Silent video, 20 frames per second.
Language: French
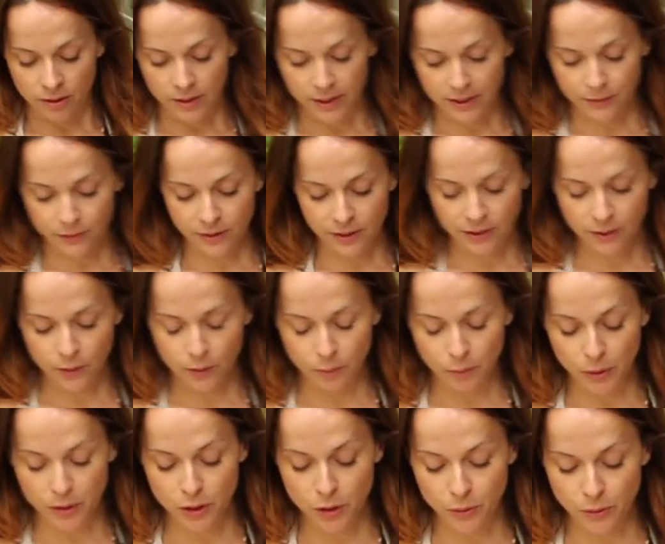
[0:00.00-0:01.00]
L'équivalent d'une
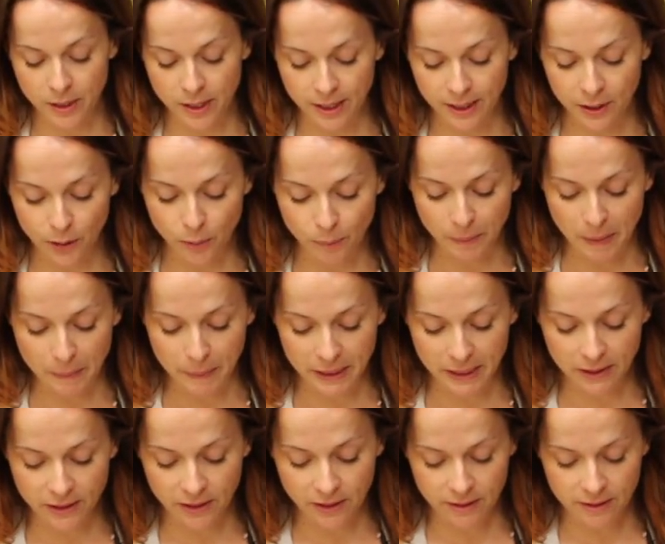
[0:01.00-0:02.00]
bonne cuillerée de
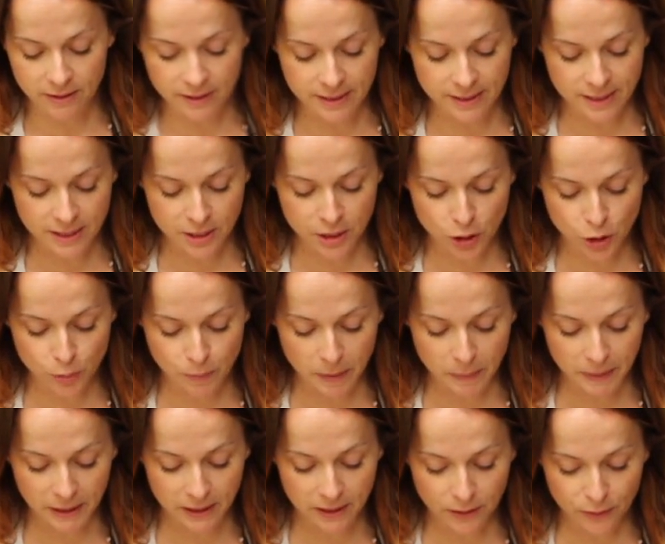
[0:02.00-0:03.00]
paprika. Ici, j'ai du
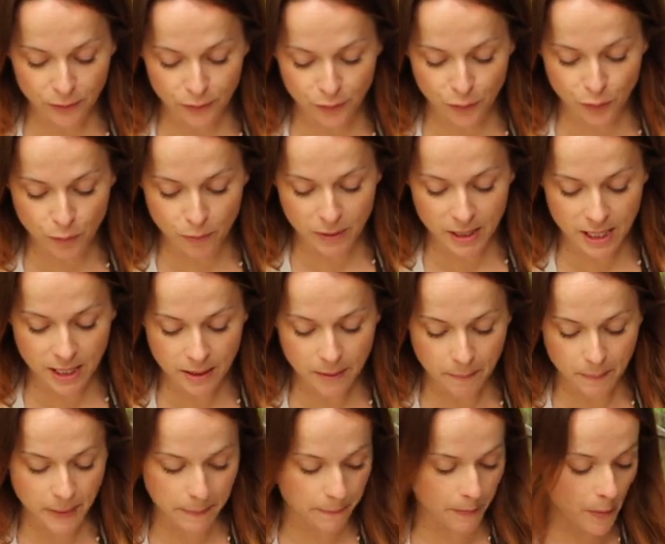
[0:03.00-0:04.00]
paprika fumé,
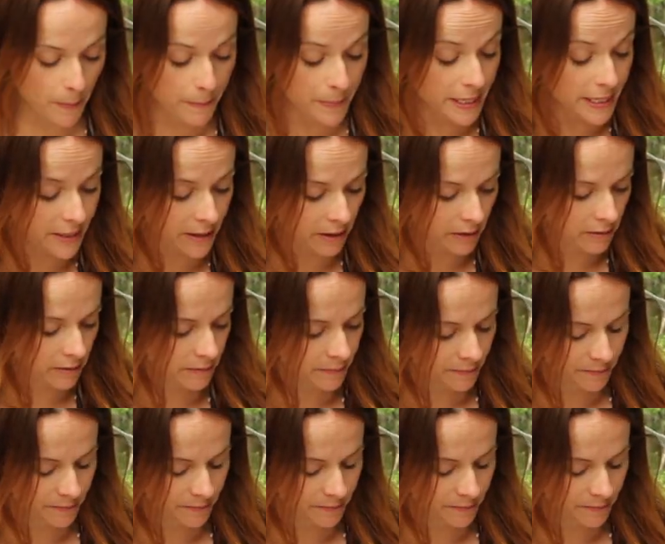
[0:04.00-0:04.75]
mais pas piquant.